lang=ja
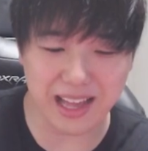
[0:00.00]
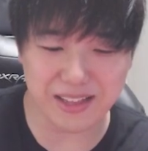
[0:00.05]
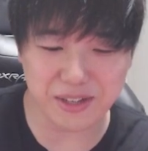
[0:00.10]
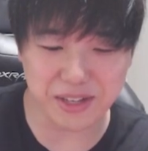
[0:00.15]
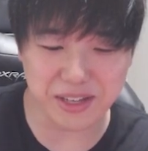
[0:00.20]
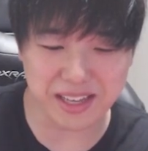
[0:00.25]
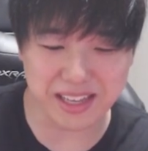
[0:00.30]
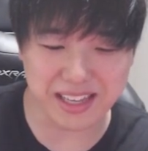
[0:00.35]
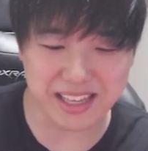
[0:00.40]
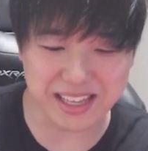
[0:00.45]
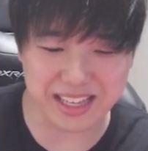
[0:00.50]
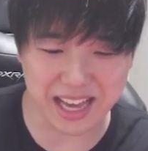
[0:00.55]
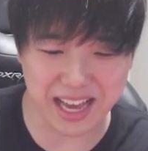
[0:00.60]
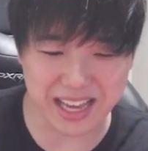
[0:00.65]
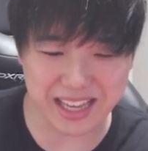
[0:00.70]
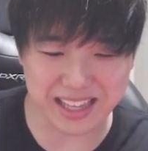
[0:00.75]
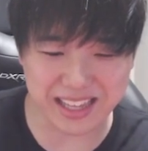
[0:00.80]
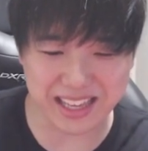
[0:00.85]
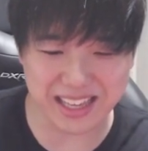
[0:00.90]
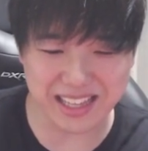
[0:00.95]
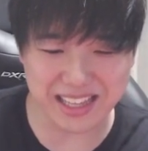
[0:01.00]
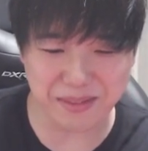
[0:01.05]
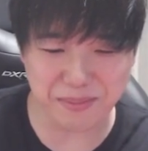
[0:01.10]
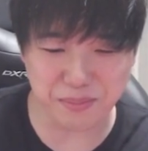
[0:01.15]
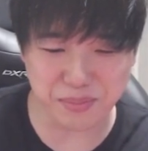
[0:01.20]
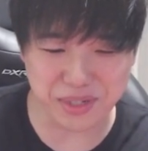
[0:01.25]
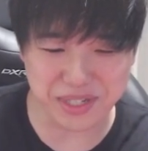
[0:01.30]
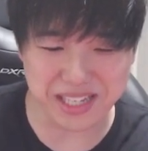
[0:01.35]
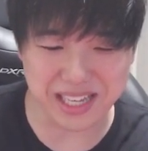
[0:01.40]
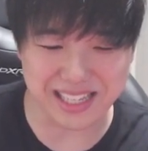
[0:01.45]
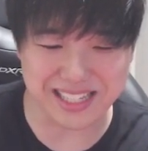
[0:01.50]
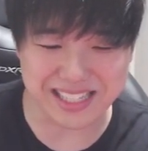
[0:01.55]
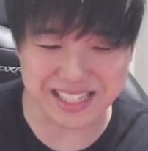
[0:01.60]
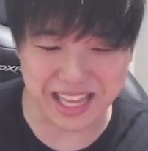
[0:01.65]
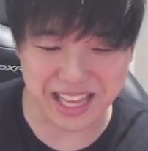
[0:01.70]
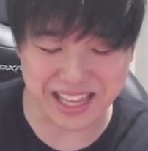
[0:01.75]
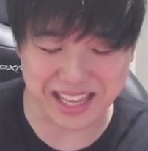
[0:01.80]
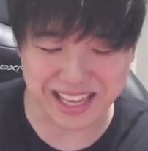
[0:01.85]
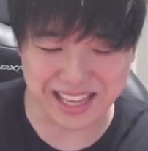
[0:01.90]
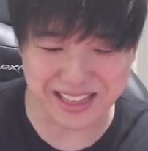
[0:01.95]
の、ヒカキン ブイエス
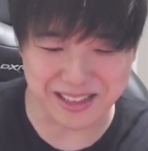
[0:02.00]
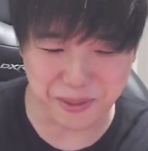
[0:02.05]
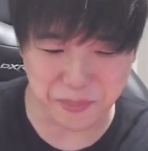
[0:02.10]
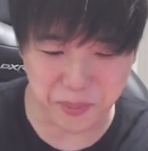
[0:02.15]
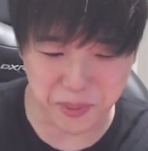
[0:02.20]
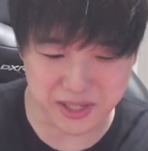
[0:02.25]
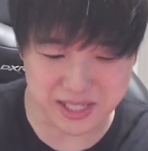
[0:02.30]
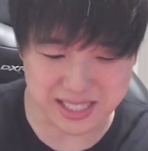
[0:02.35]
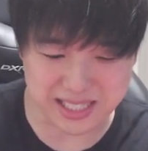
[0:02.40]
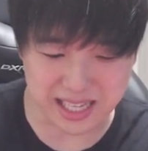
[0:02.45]
セイキンのポス